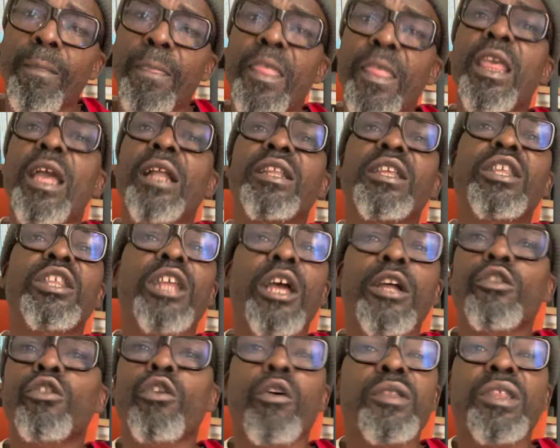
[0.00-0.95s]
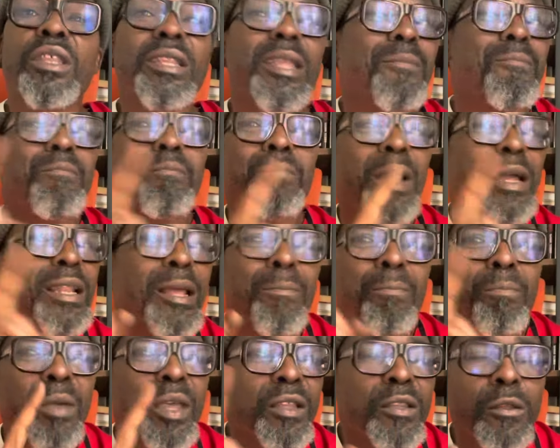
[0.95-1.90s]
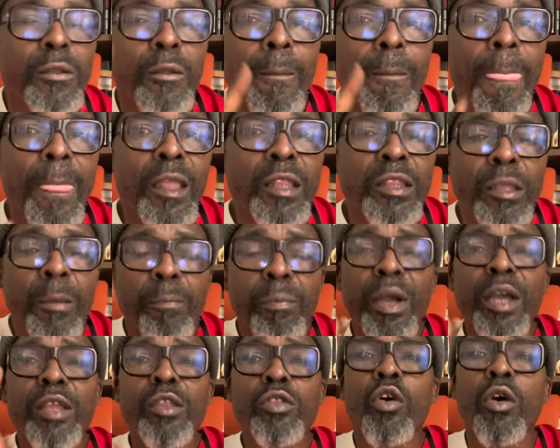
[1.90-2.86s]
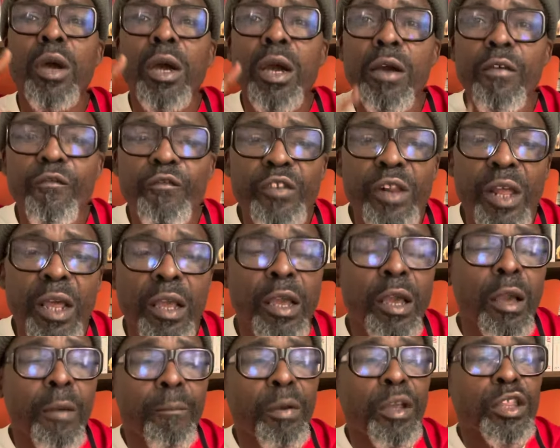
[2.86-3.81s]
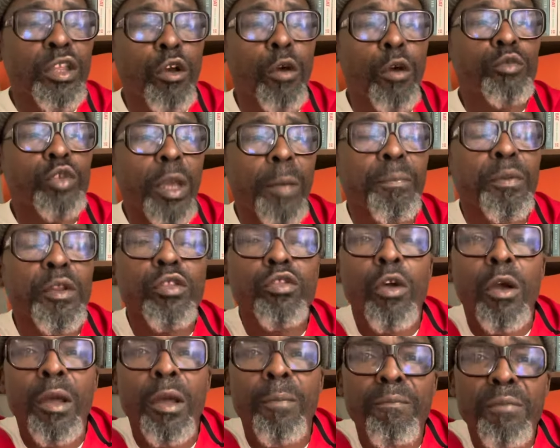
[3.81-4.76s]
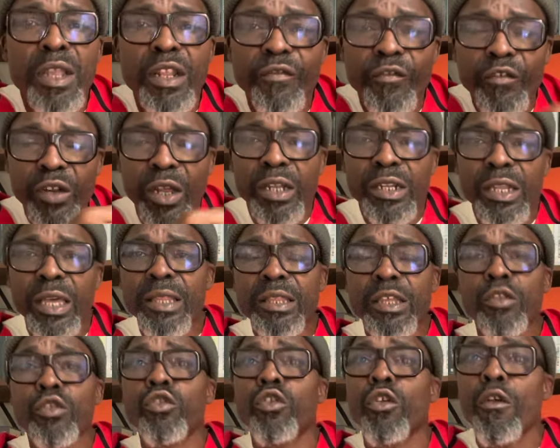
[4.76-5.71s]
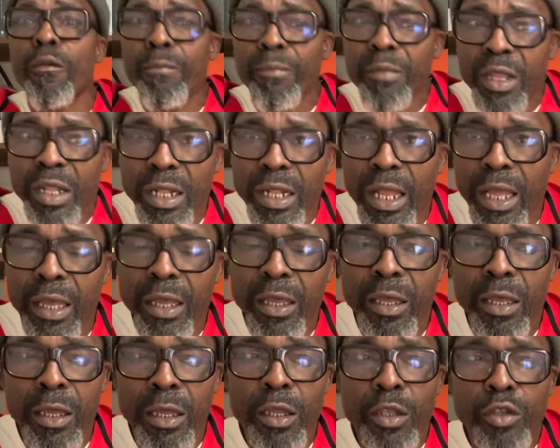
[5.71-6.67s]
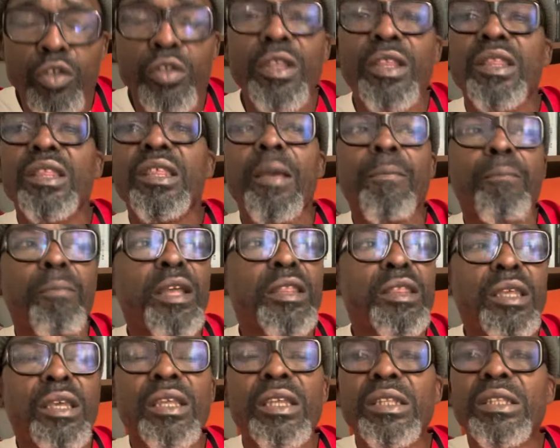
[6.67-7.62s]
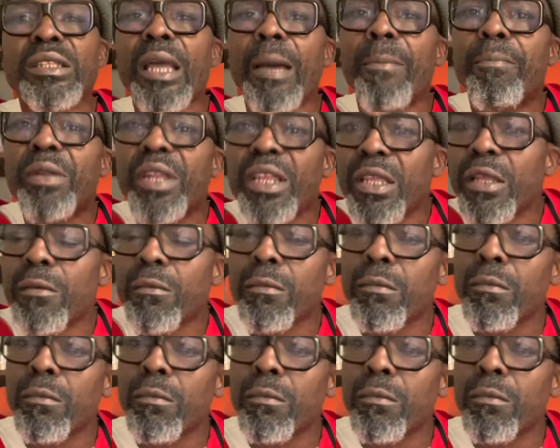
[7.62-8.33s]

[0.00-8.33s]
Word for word: Il y a des gens dont ce n'est pas la peine de prendre son 1 franc. Parce que comme tu as pris son 1000 francs là, ces 2000 là, tu ne sais pas ce qui t'a pris.